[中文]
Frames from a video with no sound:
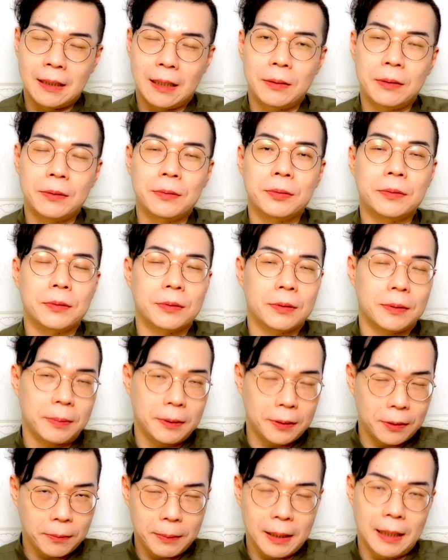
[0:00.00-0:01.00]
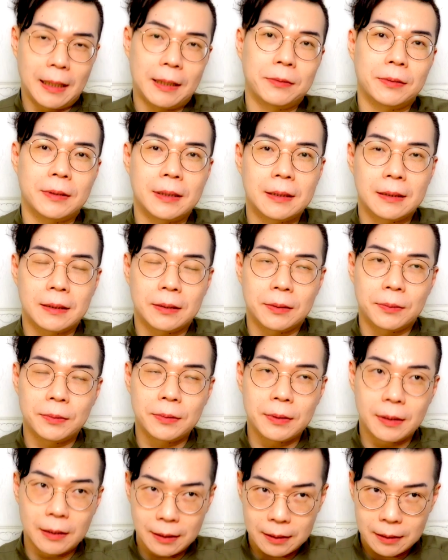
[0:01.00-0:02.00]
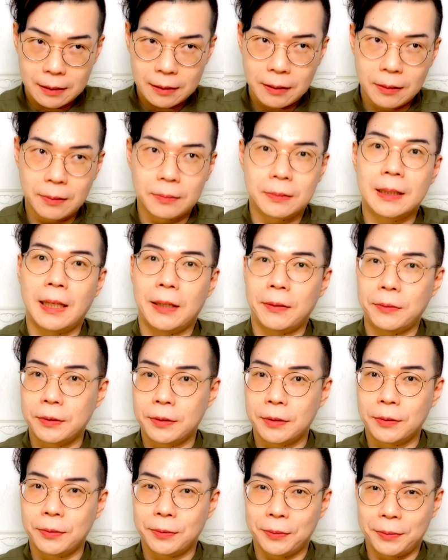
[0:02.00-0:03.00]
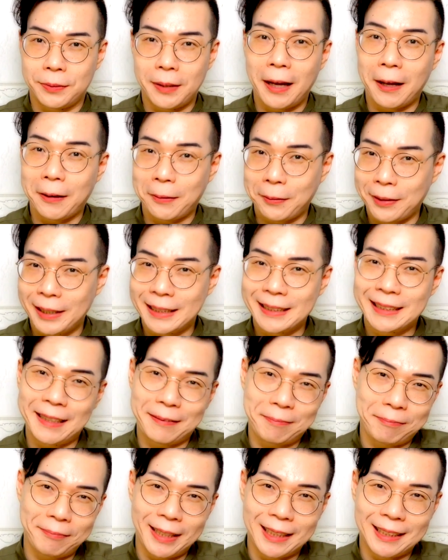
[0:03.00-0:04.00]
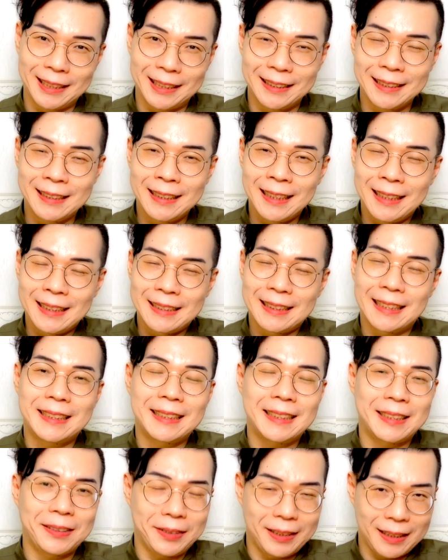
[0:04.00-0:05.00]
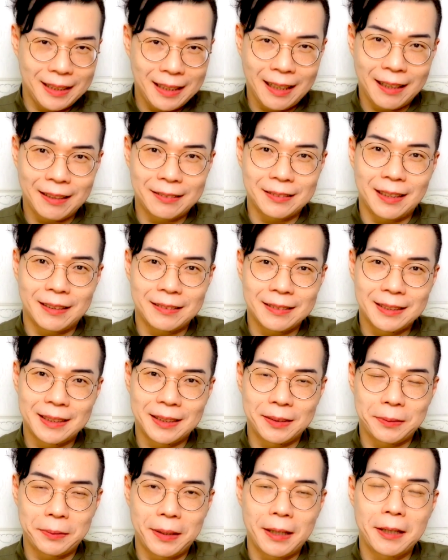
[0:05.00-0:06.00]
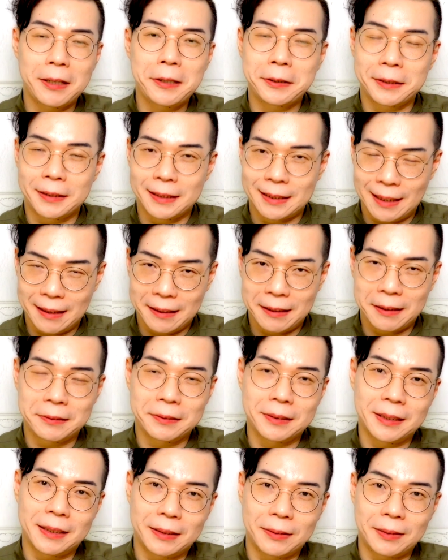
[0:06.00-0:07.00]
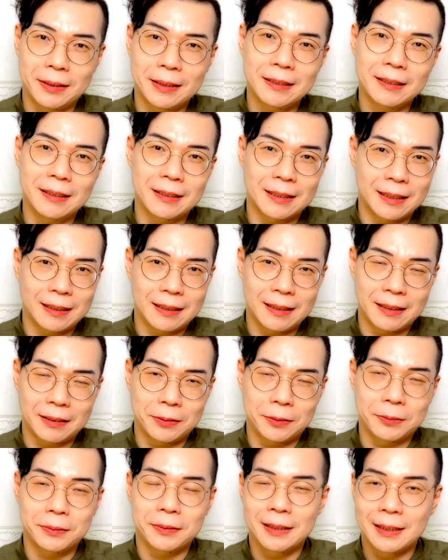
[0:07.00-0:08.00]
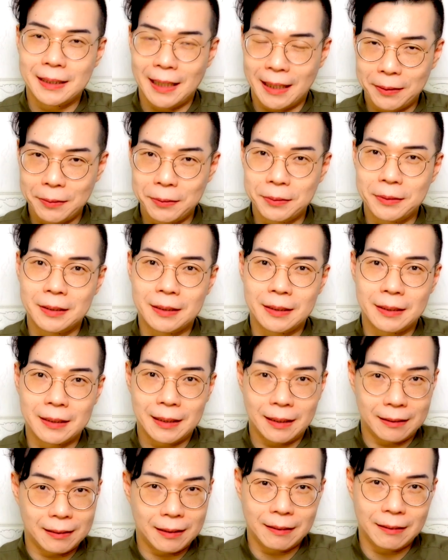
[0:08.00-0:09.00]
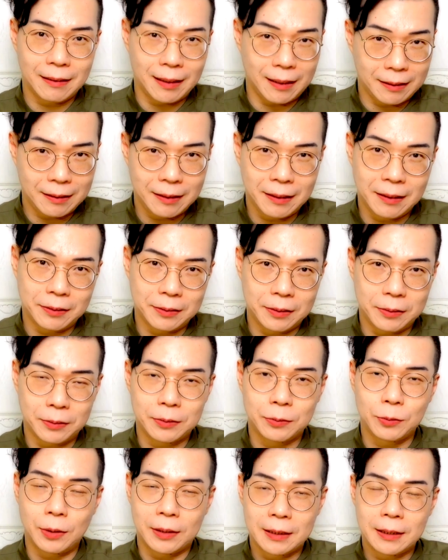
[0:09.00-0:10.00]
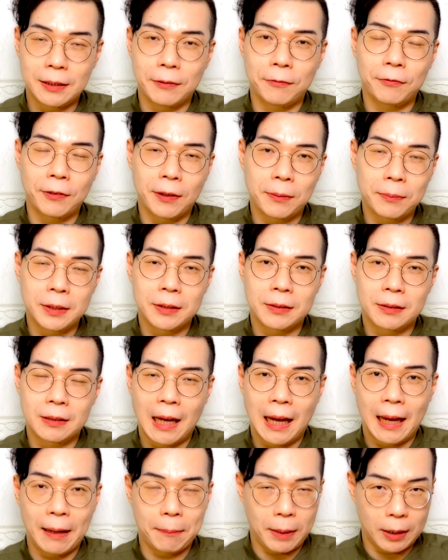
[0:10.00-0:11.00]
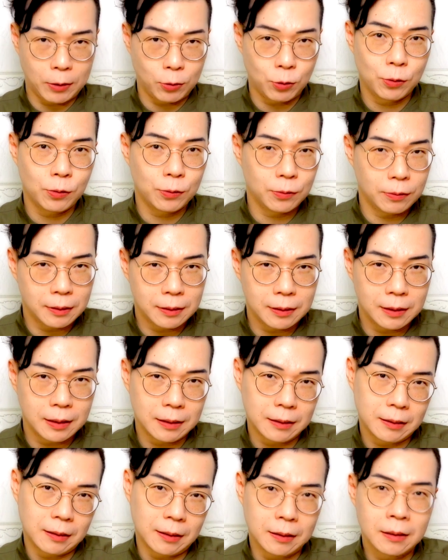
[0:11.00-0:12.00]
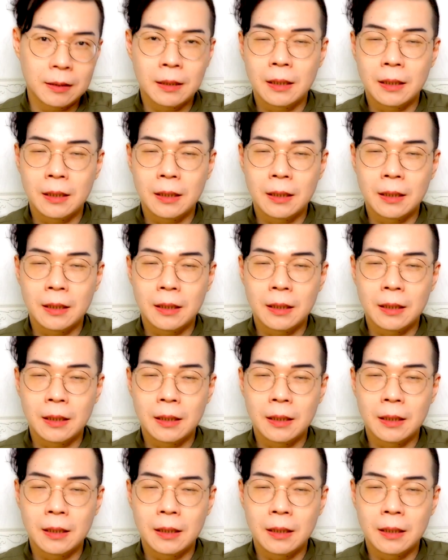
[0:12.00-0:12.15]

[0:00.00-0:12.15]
那对处女座的朋友们来说，在这个月里头，财运是属于好坏参半的。在四月一号到四月二十三号这一段时间当中，财运是相当良好的哦，赚钱方面是还蛮顺利的。